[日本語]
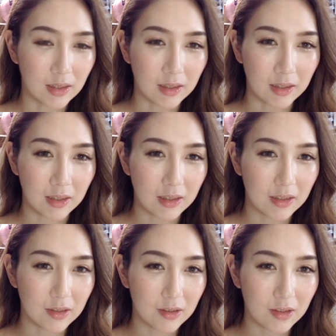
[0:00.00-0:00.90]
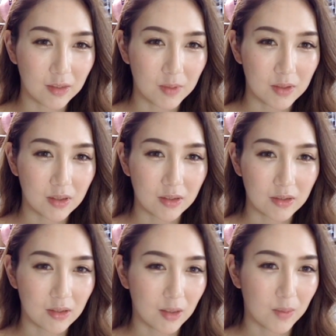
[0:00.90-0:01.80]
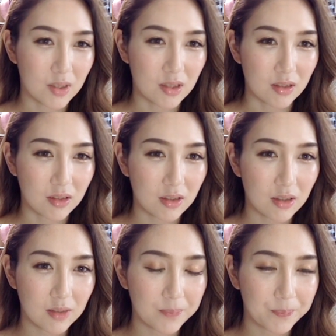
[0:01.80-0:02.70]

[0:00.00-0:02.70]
はい、スキル使いましたね。